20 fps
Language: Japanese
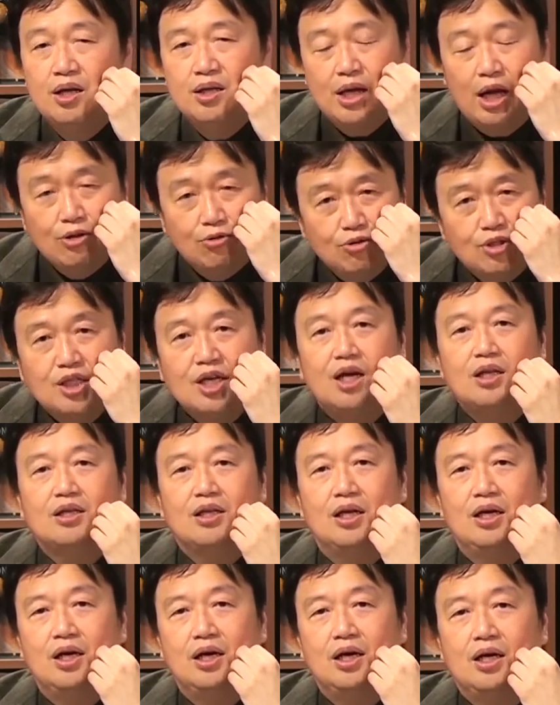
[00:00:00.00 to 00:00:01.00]
楽しかっ
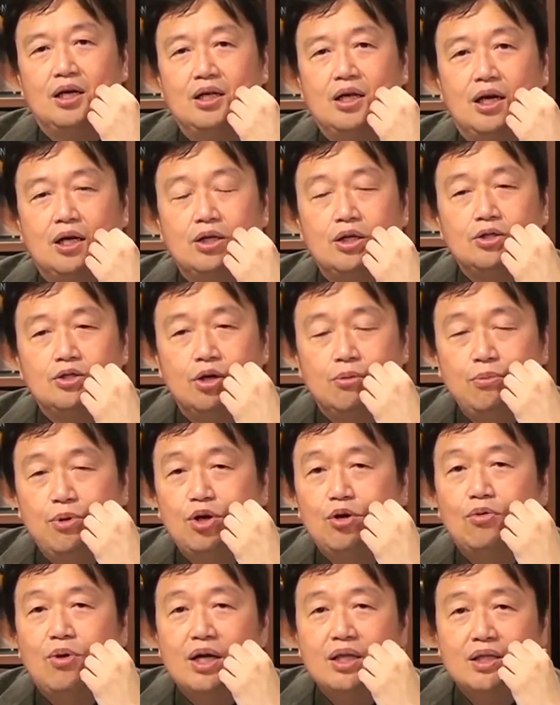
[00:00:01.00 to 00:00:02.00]
た映画なんですよ
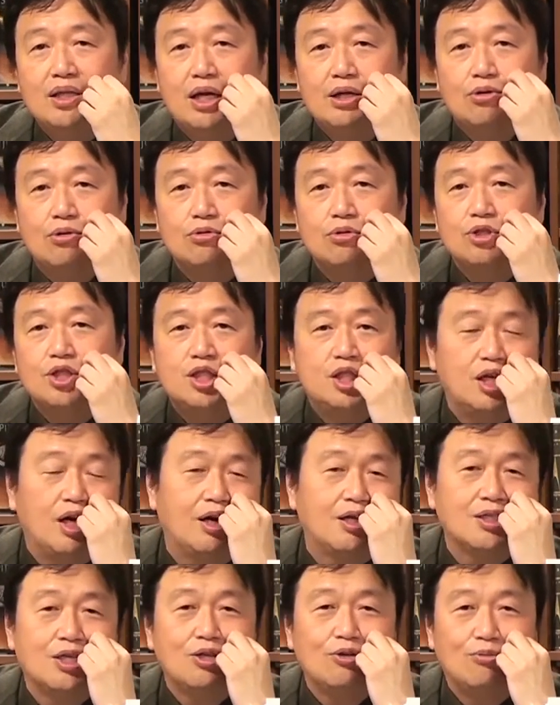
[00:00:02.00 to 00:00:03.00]
見終わった後の
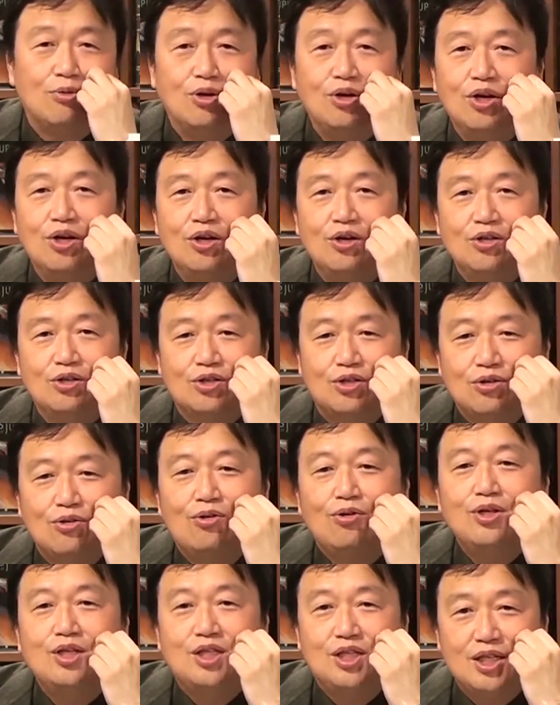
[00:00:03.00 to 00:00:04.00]
幸せ度もす
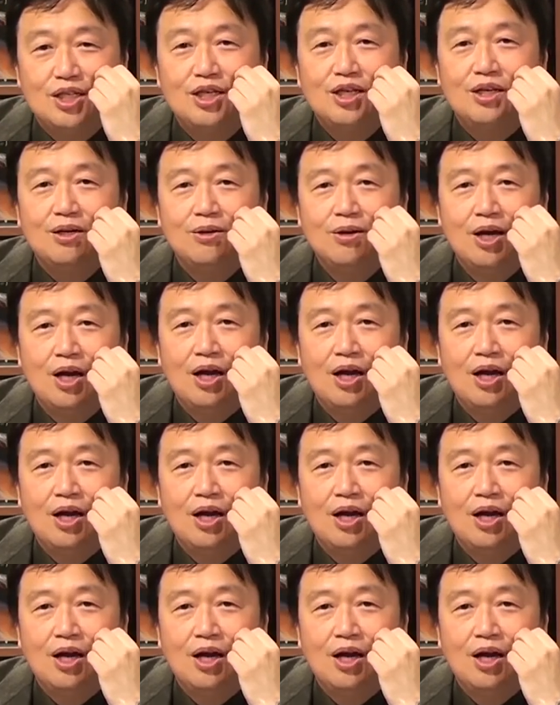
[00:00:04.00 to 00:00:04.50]
ごいし